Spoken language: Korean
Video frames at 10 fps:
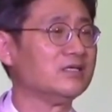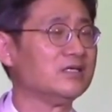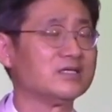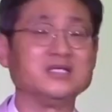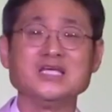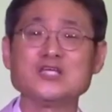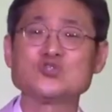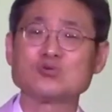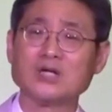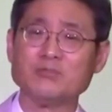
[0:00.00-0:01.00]
그
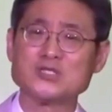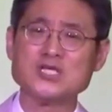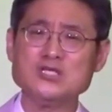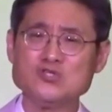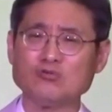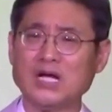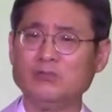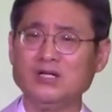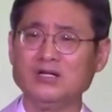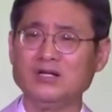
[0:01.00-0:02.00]
익숙함,
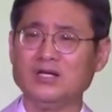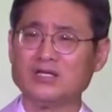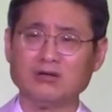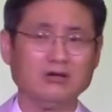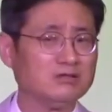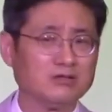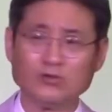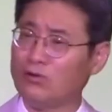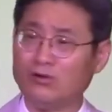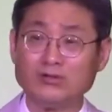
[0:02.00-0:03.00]
친숙함을
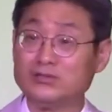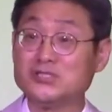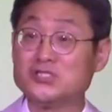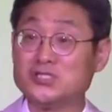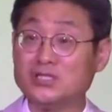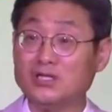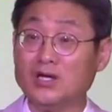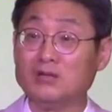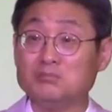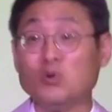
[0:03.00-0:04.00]
결코 끊지
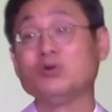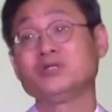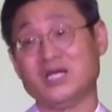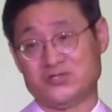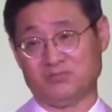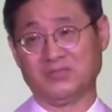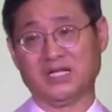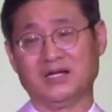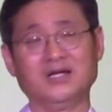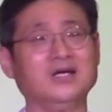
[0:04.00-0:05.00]
못했습니다.
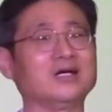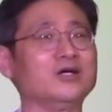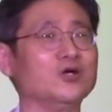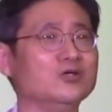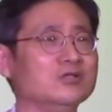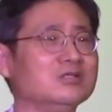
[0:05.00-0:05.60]
그리고는